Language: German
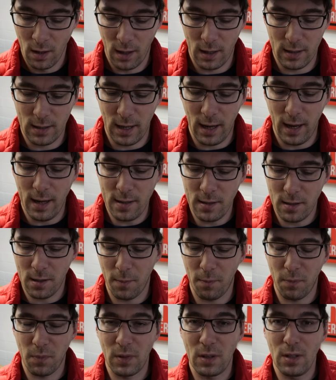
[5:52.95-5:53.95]
Das
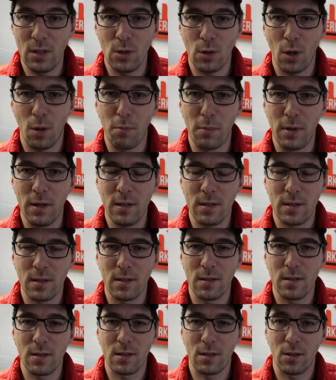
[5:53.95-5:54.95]
heißt, die soll
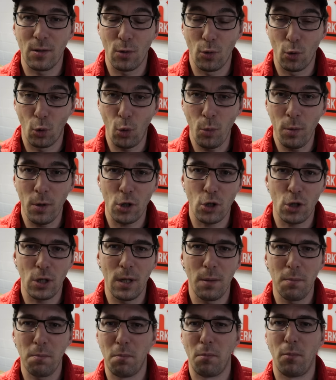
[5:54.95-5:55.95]
mindestens drüber
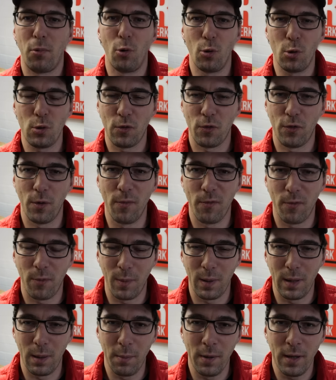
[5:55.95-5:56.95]
stehen plus 5
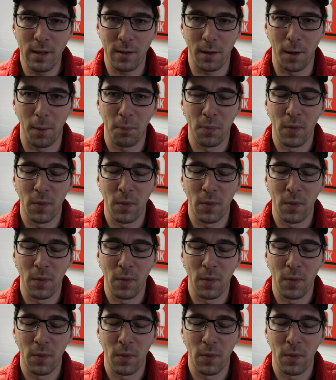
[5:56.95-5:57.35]
mm.